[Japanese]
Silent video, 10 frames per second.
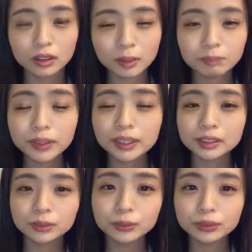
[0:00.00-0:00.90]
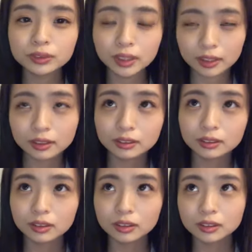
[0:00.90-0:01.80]
やっぱりそういうね
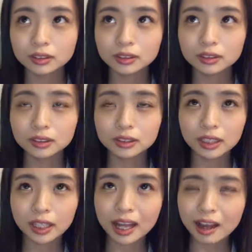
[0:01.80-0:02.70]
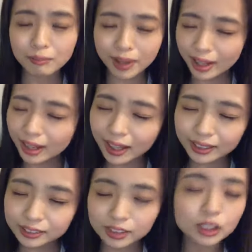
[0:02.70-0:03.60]
なんか甘
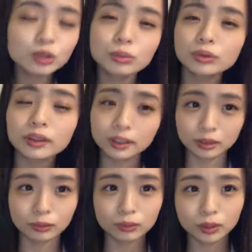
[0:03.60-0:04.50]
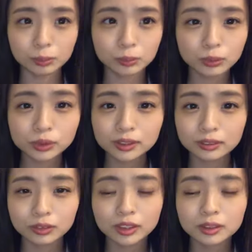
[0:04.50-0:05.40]
すぎるものはね多分お父さん
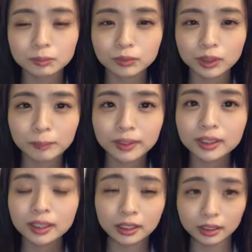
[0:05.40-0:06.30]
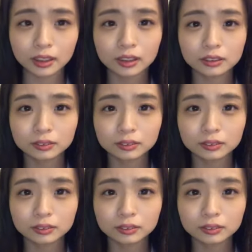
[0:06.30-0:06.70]
とお母さんも食べれないから